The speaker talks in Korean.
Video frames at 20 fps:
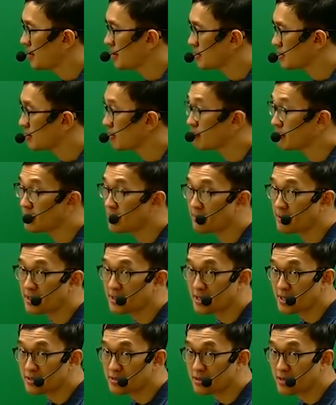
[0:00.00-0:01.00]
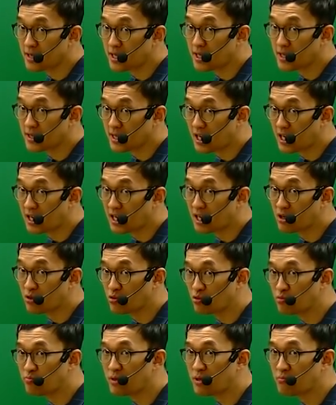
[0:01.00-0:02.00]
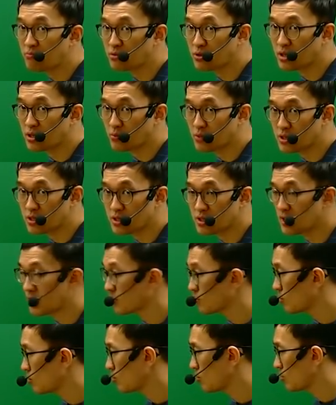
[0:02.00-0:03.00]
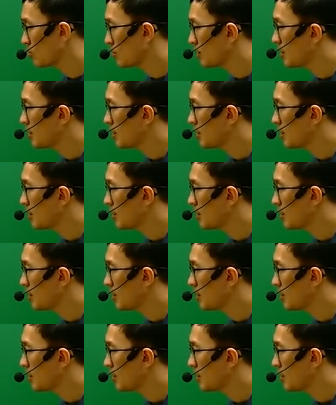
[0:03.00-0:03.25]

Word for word: 정답의 단서가 단락 후반부에 위치하고